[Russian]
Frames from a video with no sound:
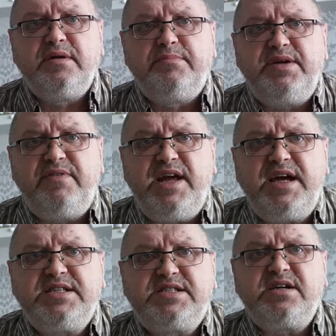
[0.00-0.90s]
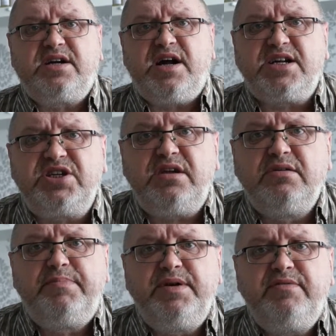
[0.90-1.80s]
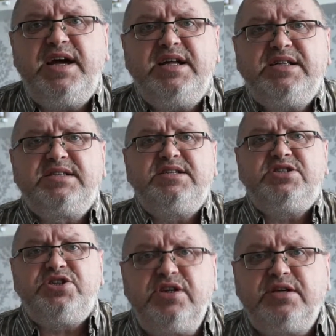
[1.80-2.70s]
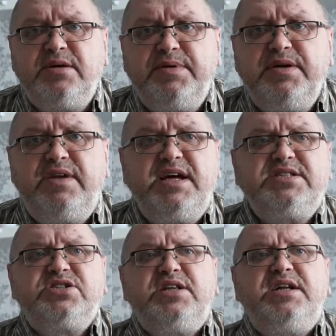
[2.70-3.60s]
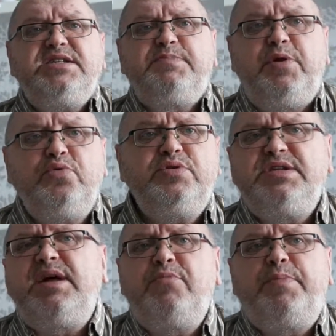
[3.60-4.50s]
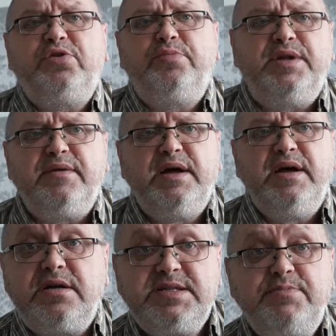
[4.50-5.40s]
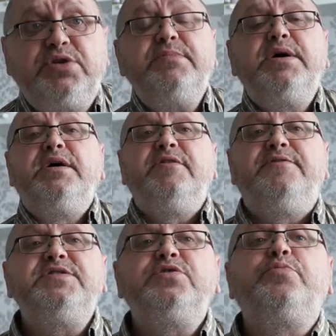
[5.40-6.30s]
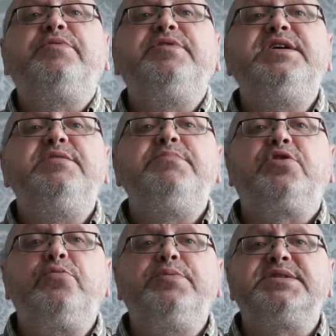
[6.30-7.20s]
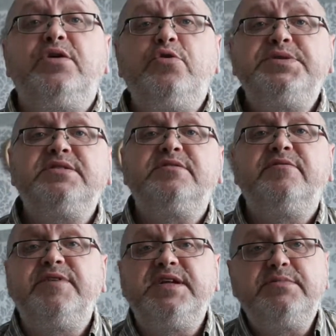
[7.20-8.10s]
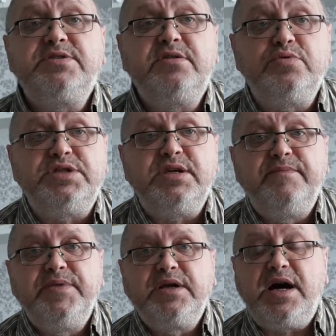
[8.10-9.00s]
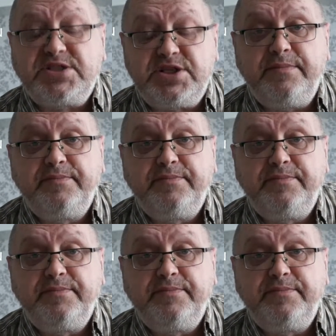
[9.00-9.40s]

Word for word: Появляется кашель, появляется чих, появляется желание сплюнуть и тому подобное. Рассмотрим физику поведения микробных сообществ в этом случае. Кашель.